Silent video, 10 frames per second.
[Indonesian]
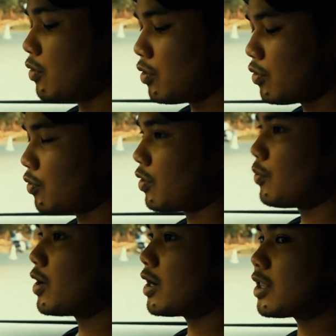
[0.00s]
dahulu
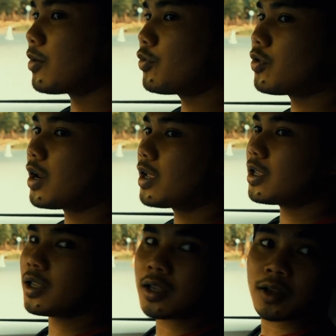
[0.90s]
kemudian kita mundur
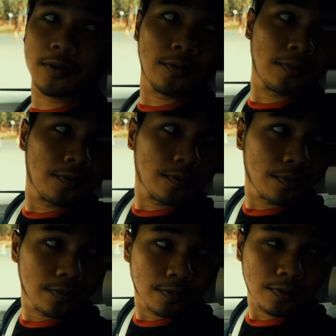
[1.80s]
lagi
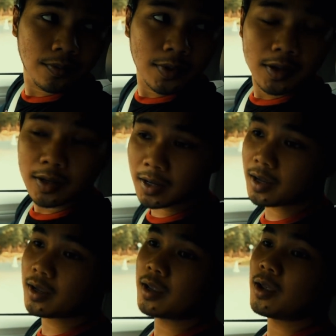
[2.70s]
ya